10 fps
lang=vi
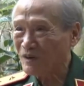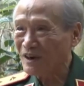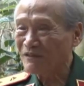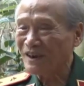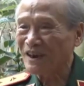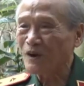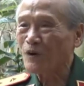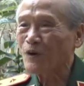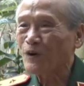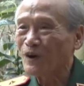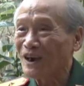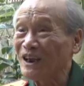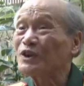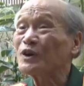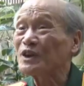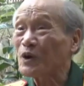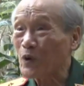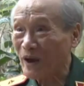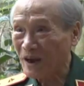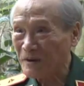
là vì lo lý do sức khỏe